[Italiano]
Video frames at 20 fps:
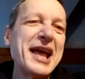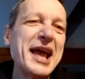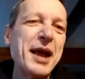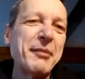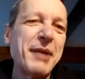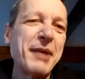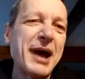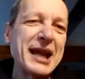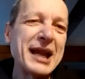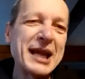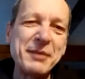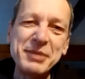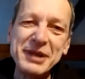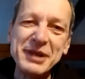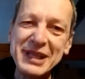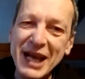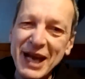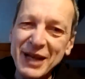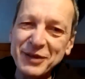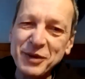Ma è
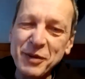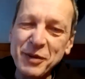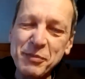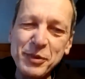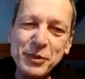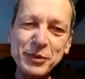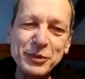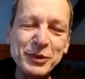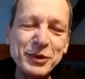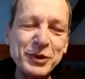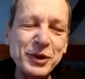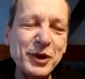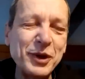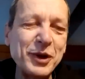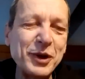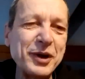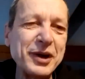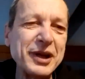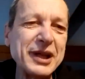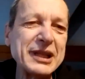capitato appunto